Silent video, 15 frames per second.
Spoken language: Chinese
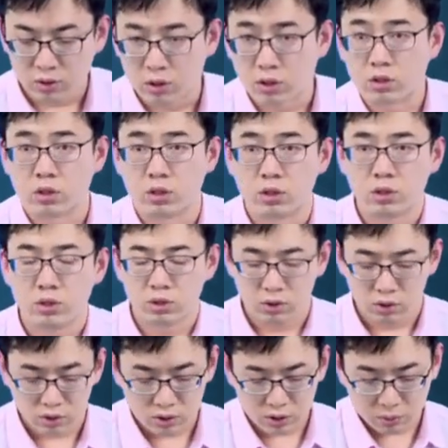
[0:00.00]
这是
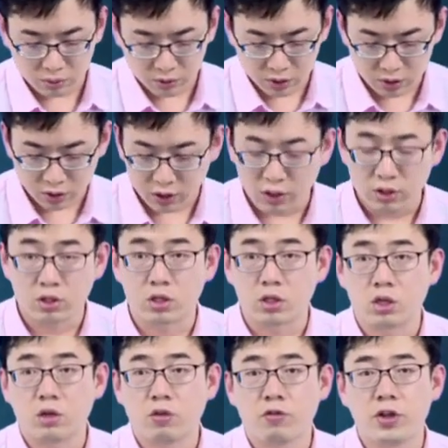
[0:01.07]
这部分的条件，这
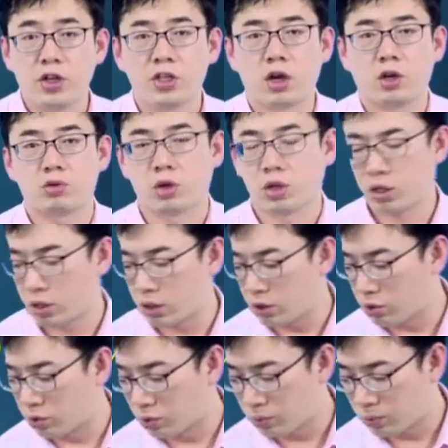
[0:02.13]
是非常重要的一个
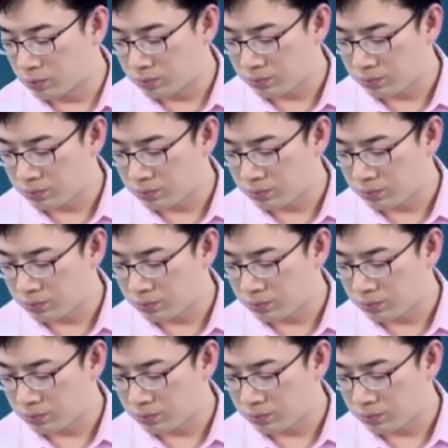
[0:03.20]
内容。